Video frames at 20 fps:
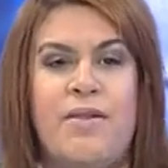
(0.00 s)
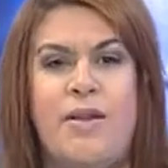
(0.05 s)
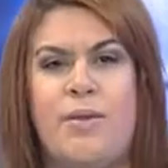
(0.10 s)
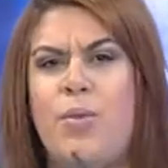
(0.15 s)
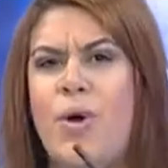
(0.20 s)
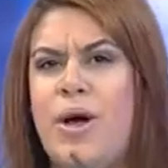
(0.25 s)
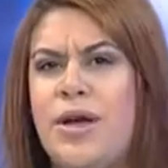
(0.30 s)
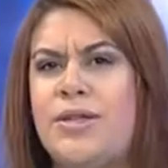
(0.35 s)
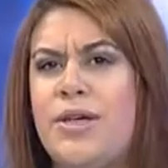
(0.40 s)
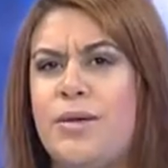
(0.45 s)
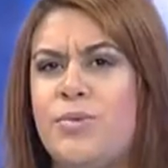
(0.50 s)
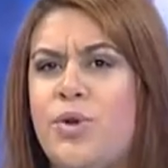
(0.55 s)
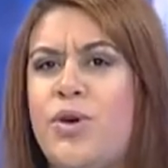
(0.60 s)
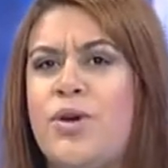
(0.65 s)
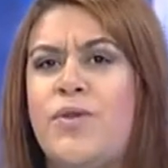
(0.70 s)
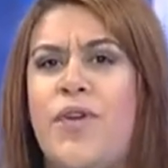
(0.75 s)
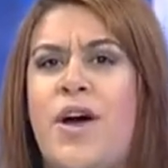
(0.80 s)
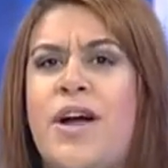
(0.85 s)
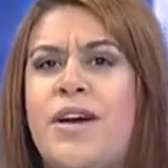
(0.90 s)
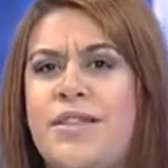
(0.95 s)
Evet bu akşam
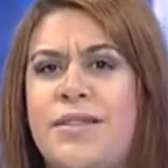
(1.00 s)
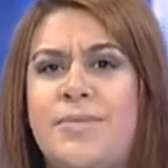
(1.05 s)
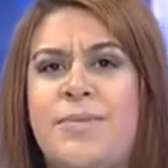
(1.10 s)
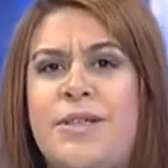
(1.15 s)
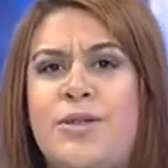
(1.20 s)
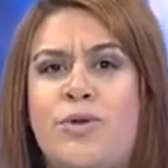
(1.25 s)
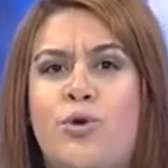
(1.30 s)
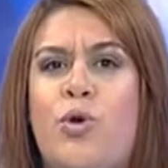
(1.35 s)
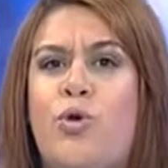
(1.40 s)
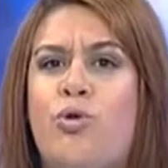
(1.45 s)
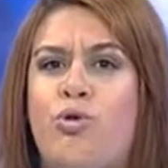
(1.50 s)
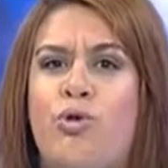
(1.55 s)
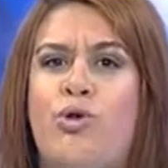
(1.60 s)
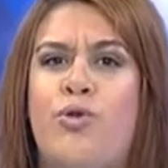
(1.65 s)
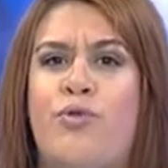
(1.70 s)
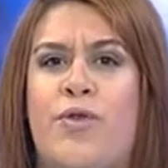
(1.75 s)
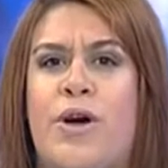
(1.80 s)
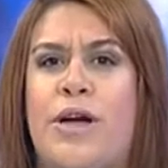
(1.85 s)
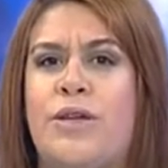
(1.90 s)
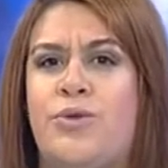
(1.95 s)
çok farklı bir
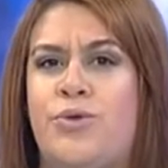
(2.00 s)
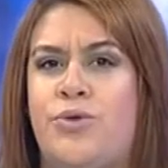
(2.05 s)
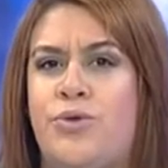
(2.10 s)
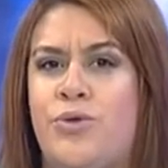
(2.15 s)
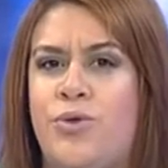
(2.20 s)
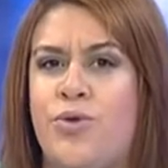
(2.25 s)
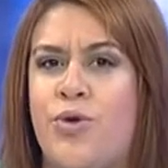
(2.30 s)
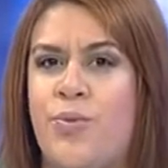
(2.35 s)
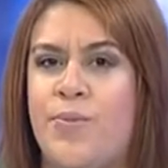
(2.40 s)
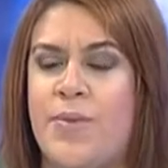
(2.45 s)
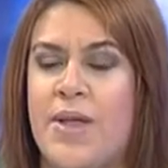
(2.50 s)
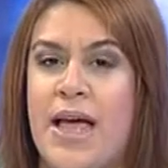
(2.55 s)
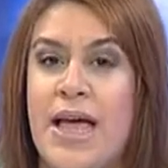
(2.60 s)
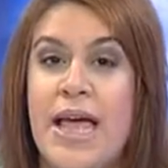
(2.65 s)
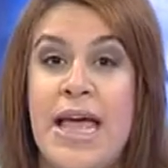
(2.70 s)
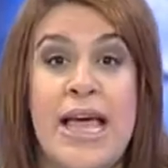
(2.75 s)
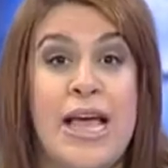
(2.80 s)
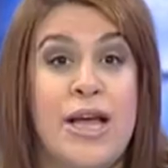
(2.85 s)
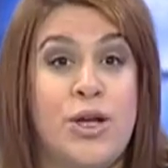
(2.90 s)
konu var stüdyomda.